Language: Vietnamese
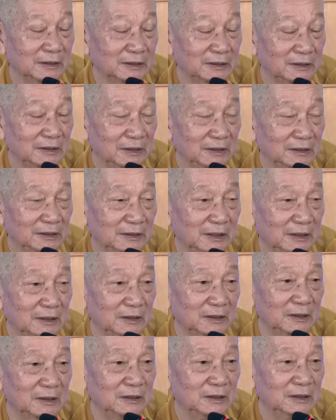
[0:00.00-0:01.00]
những cái
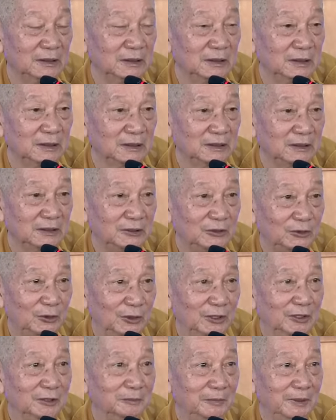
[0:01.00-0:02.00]

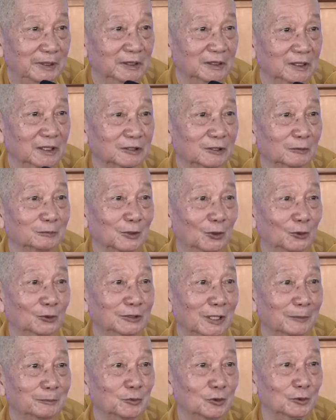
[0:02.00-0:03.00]
chuyển biến ở trong nội
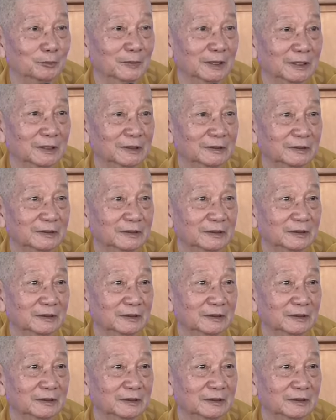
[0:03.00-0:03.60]
tâm của mình,